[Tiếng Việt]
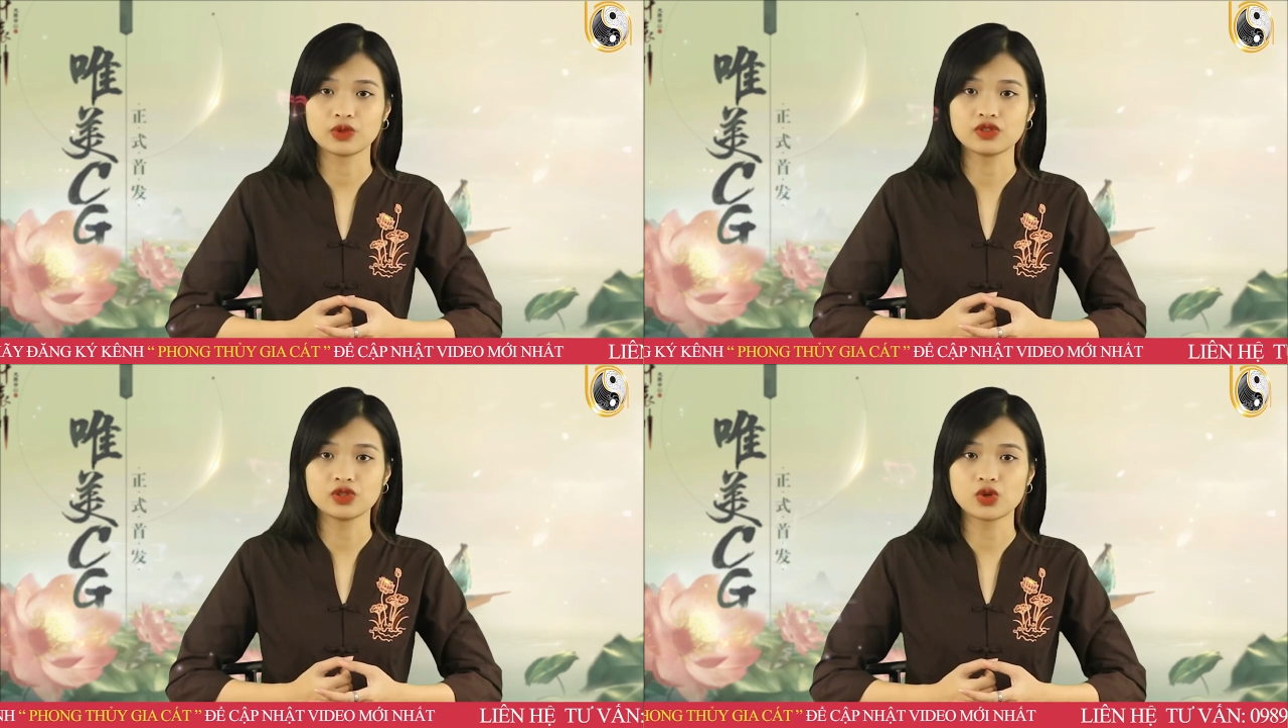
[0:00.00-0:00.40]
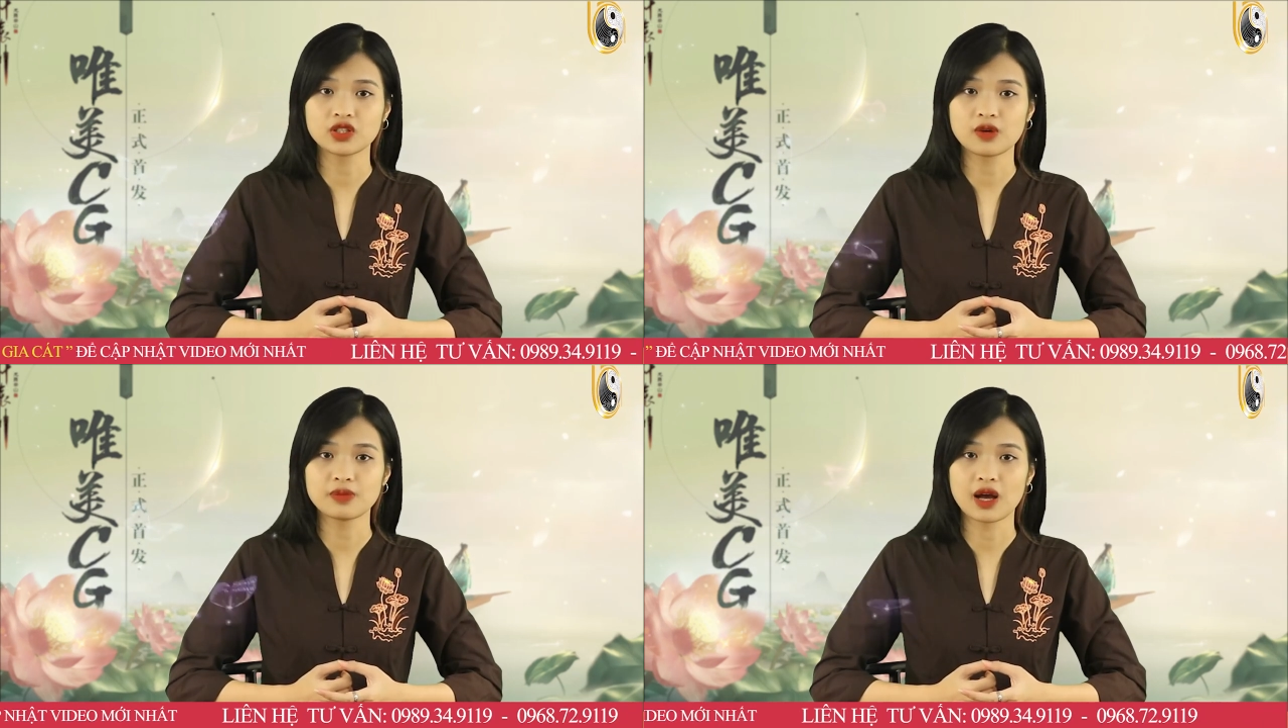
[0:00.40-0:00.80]
tượng chuông
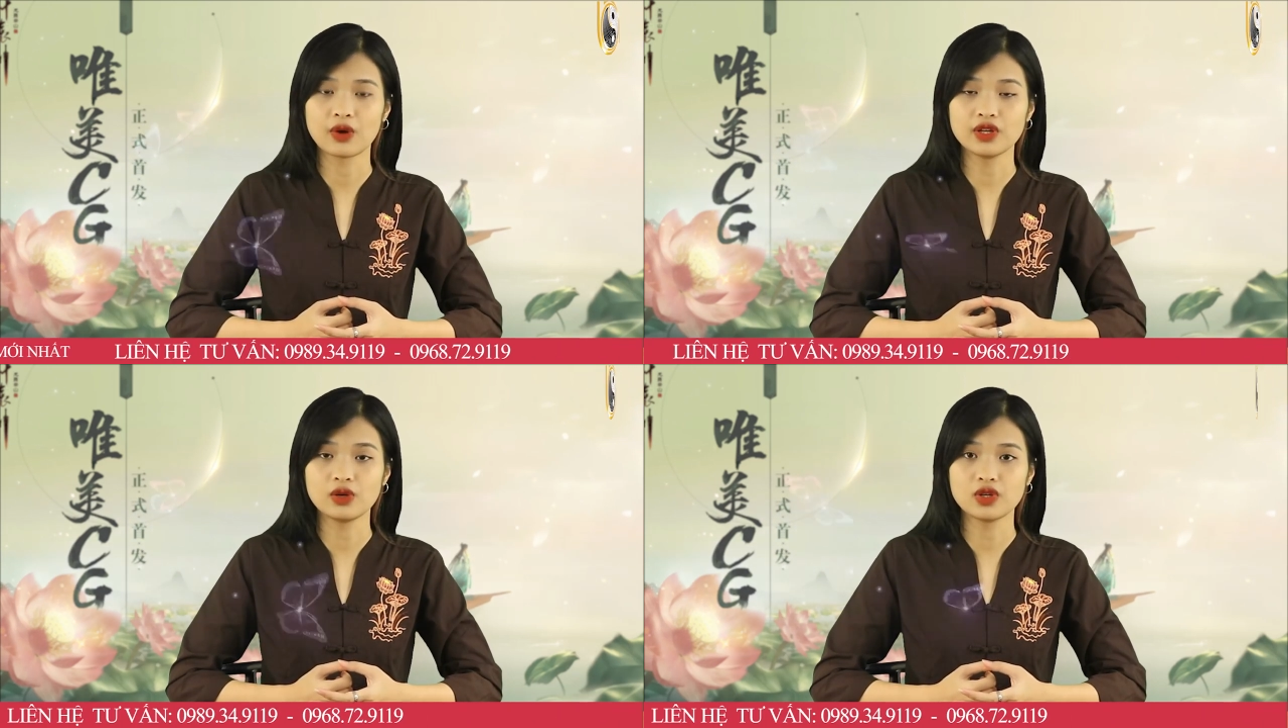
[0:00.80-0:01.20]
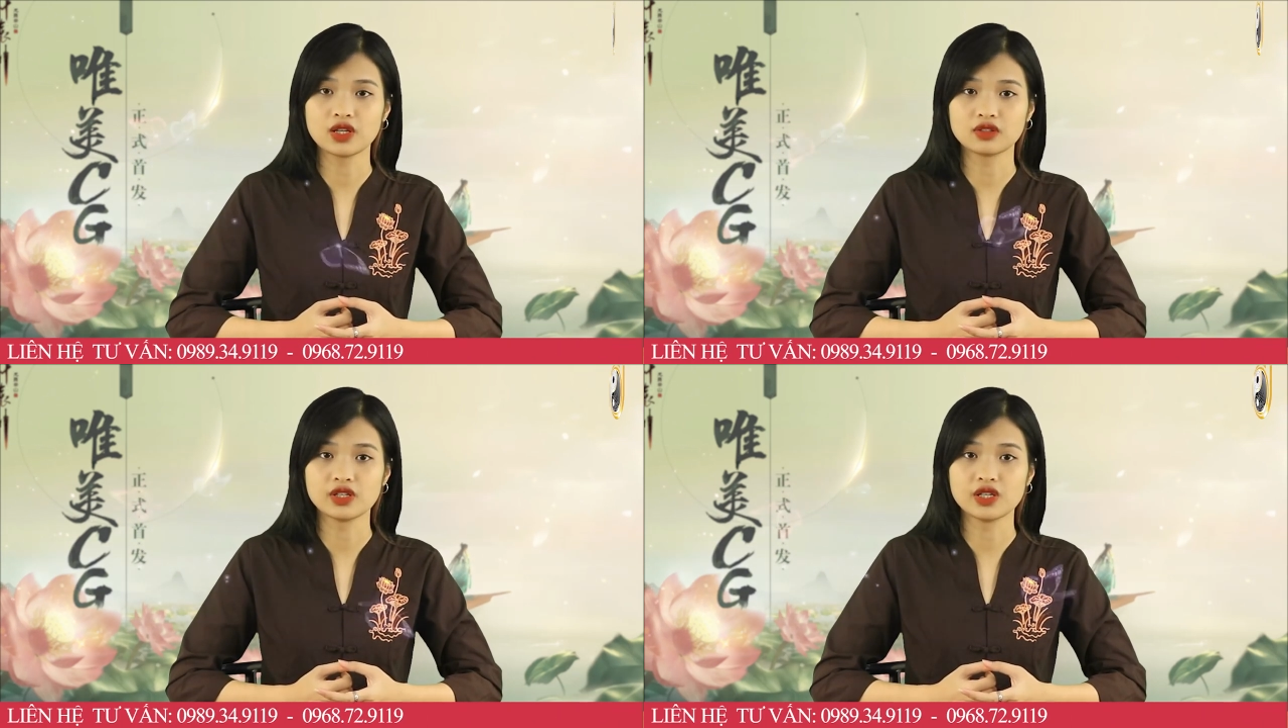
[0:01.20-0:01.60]
thông báo để luôn
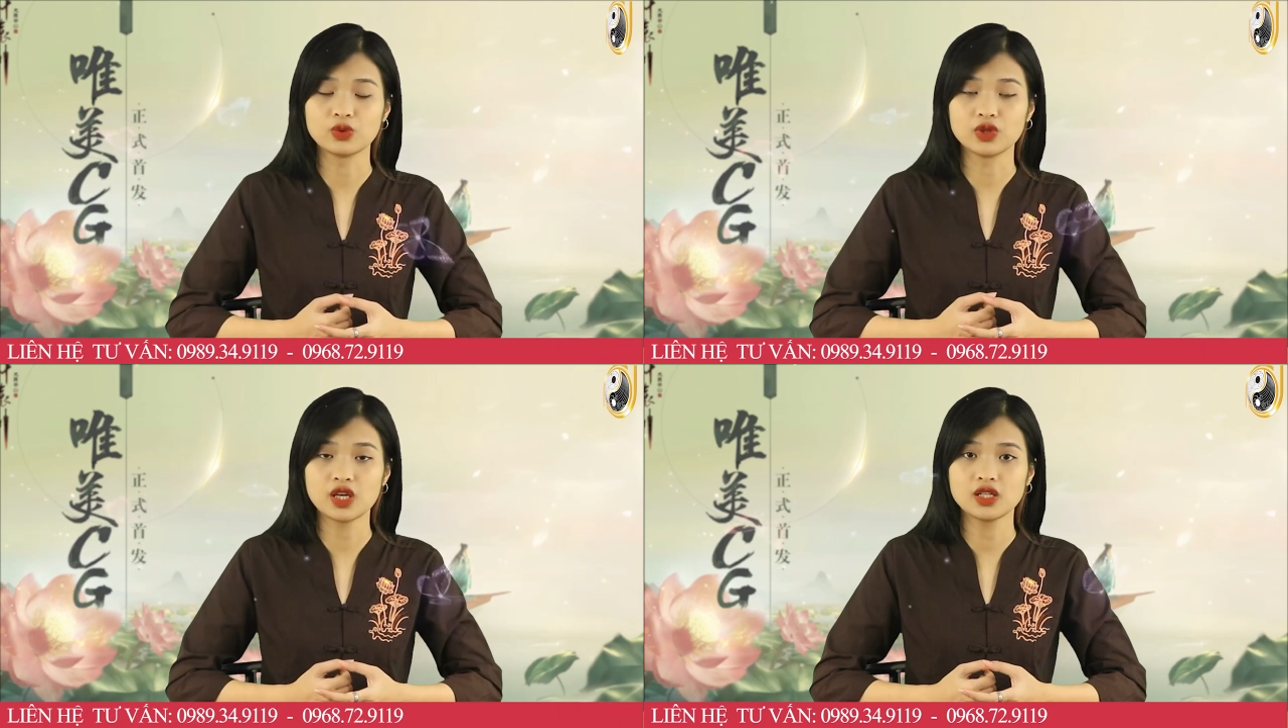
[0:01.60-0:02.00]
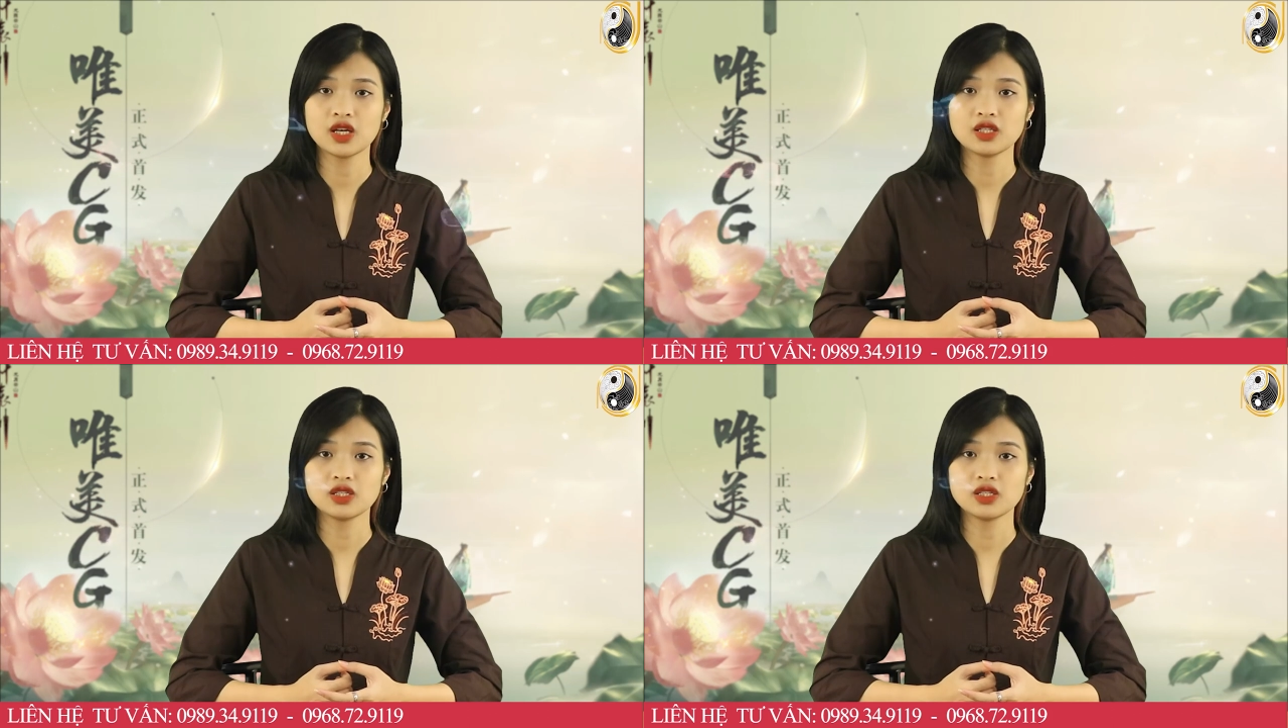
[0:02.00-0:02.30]
là người đầu tiên